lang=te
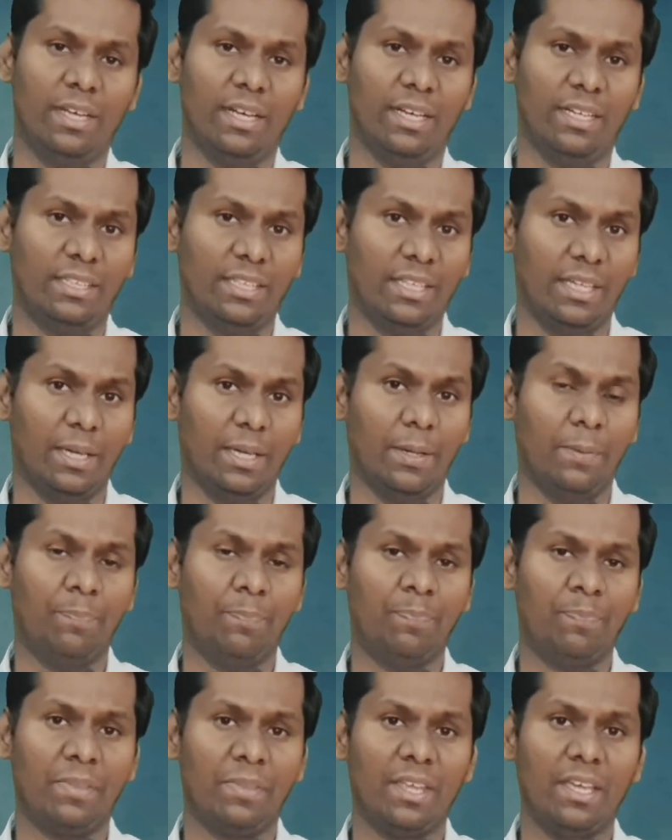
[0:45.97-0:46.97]
అయితే
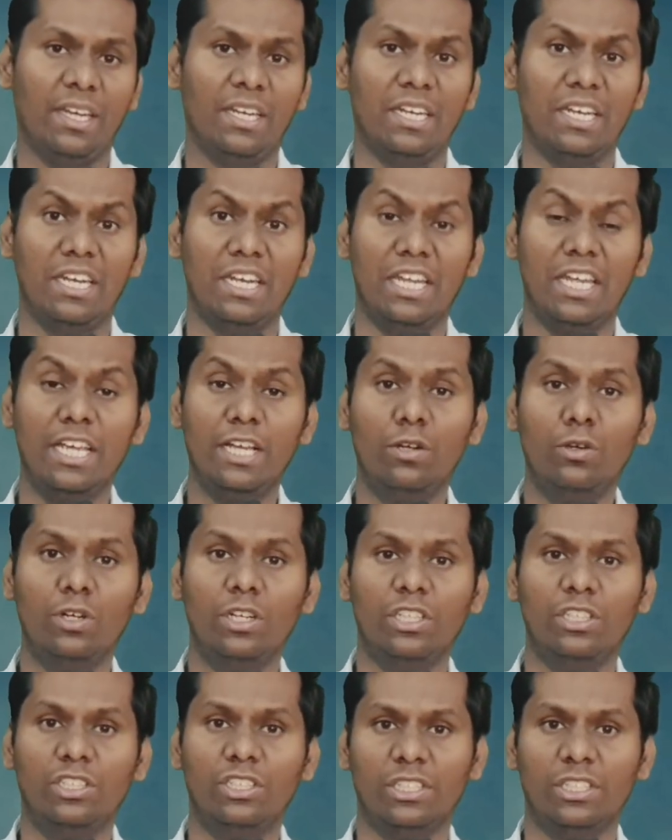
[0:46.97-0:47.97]
నీ
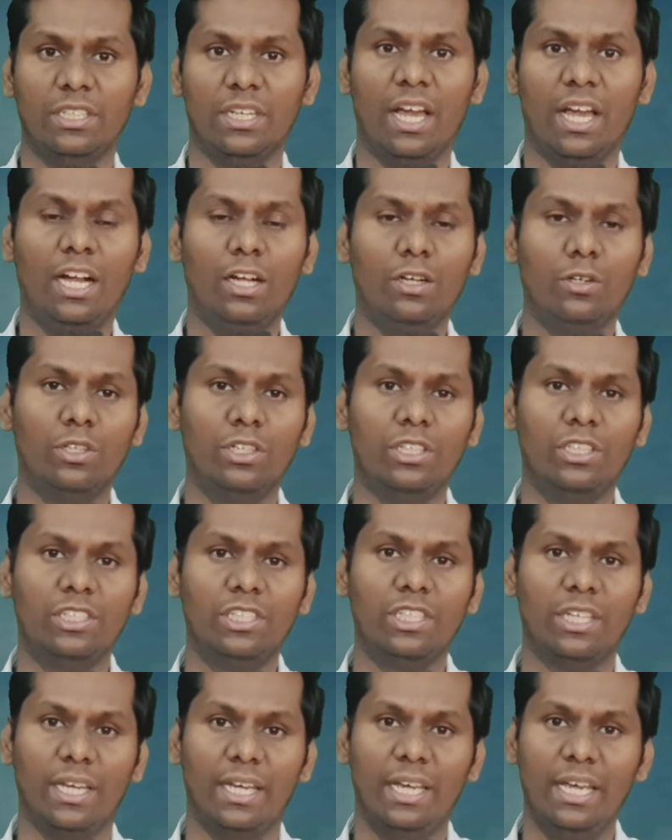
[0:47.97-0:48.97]
గురించి నా
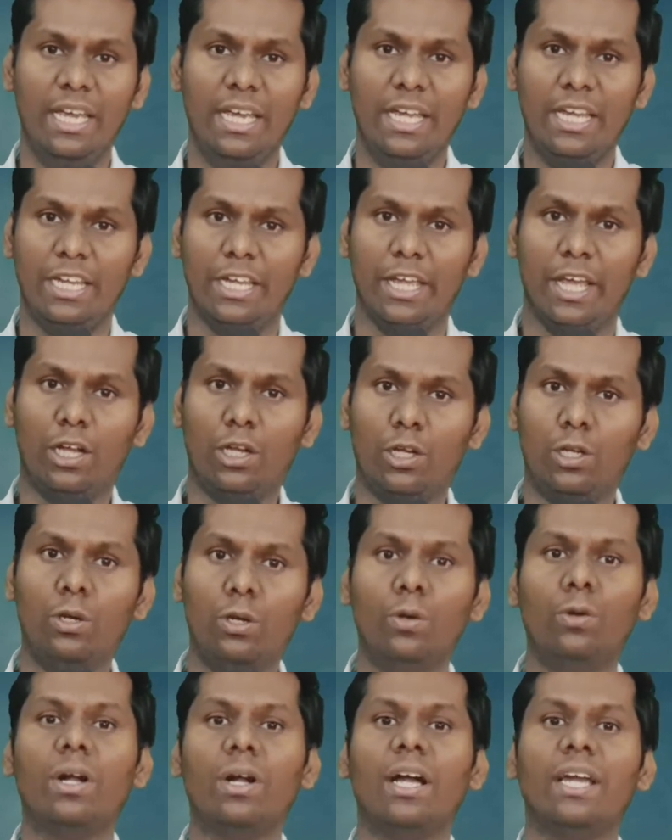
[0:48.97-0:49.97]
గురించి
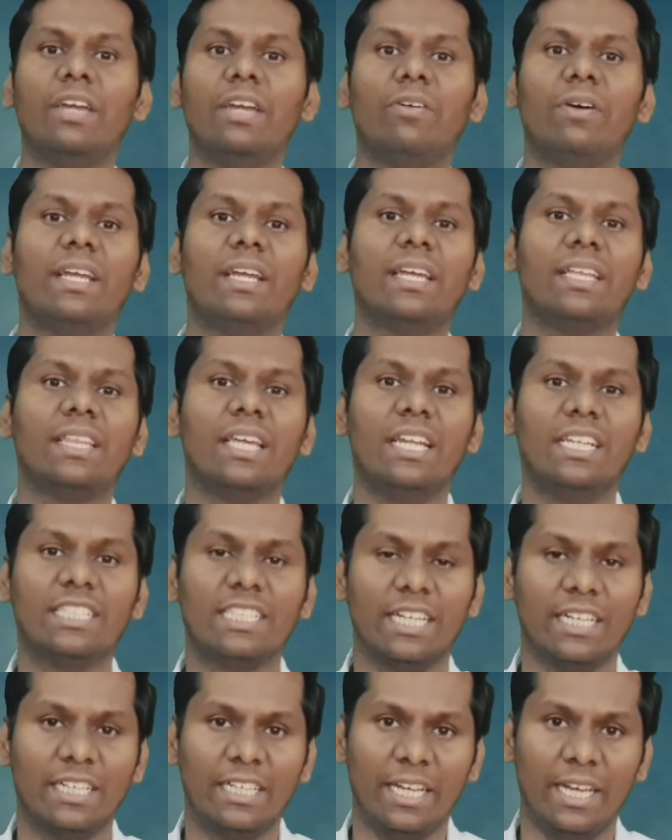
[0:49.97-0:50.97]
ఎక్కువగా ఎవరికి
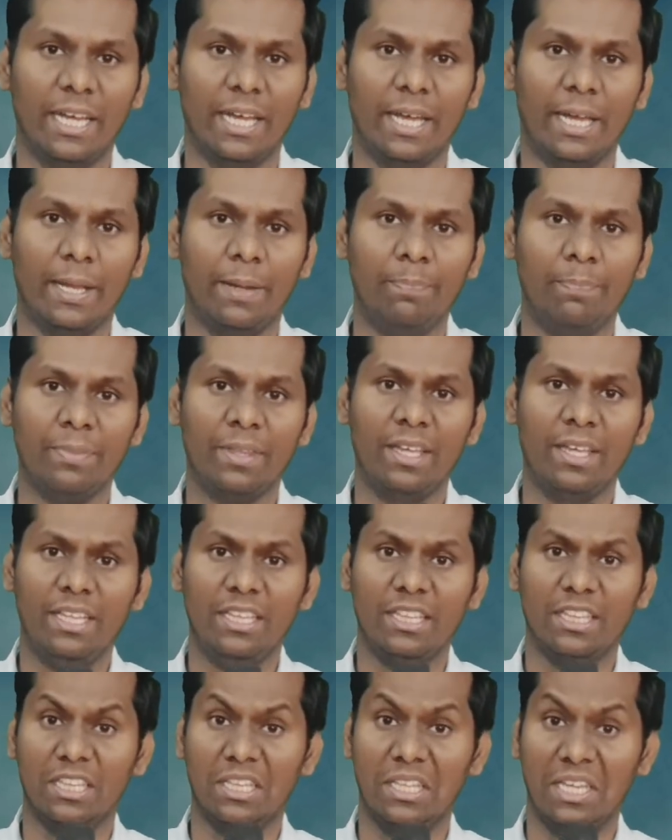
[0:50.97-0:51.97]
తెలుసు అంటే
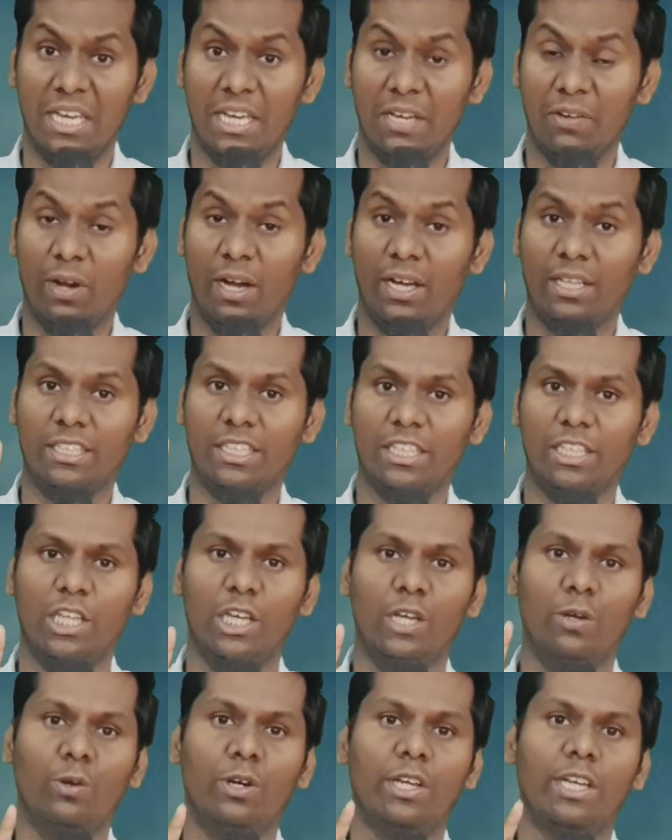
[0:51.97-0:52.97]
దేవాతి
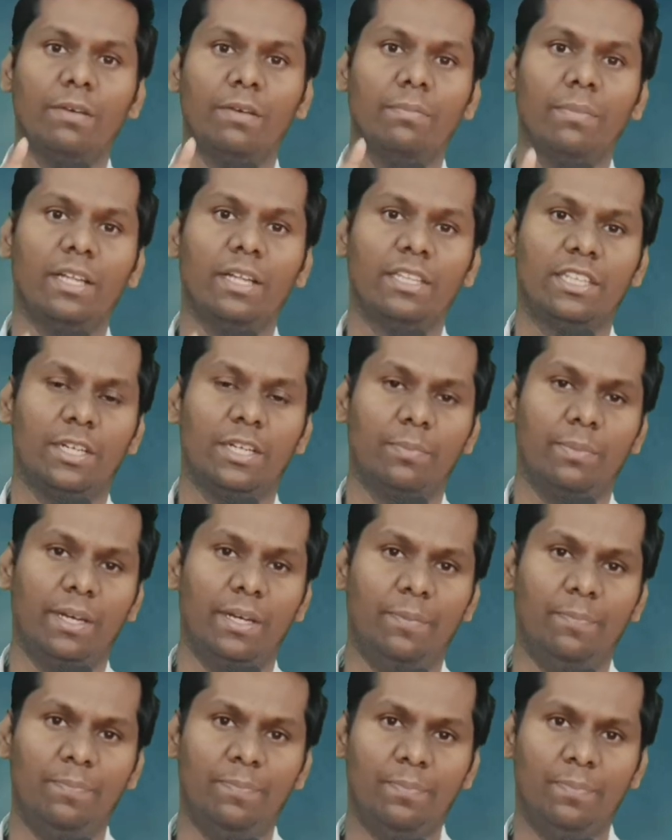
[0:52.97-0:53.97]
దేవుడికి
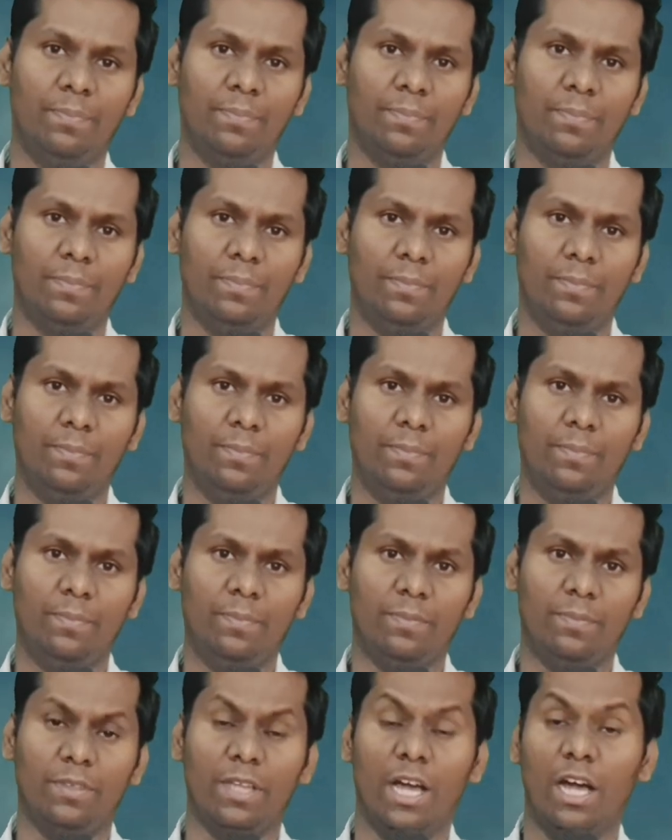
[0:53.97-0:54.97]
మాత్రమే
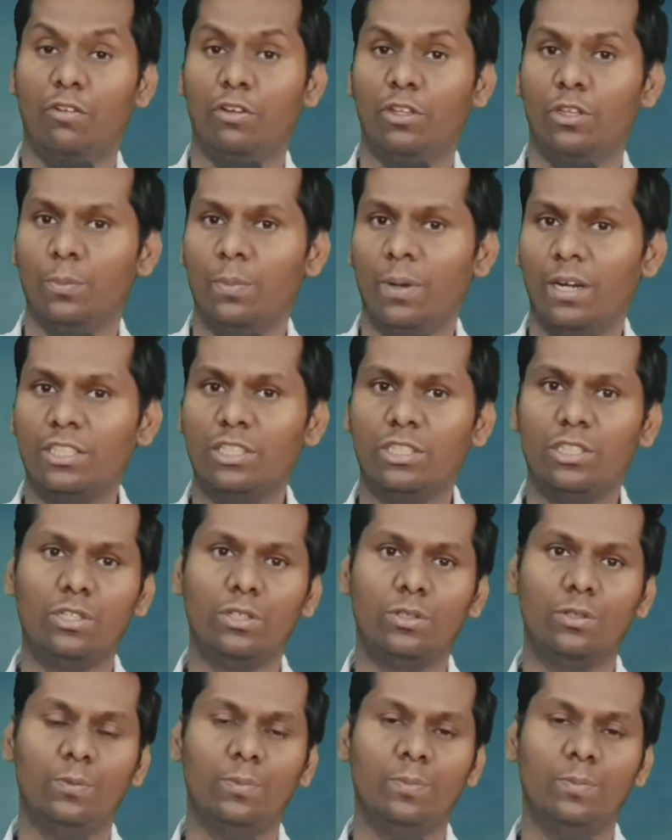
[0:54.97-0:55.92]
దావిదు భక్తుడు